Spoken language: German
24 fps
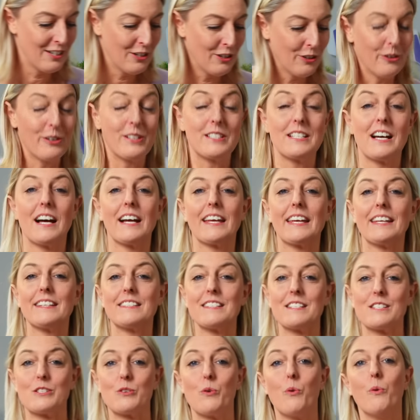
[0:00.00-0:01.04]
und da geht
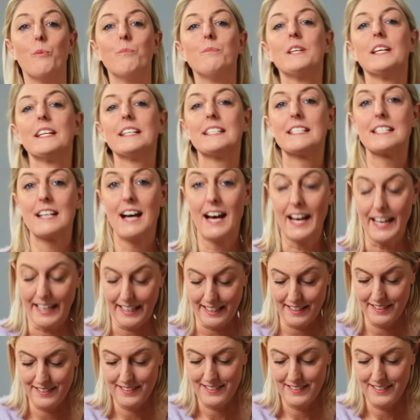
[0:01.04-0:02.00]
es um den Teig.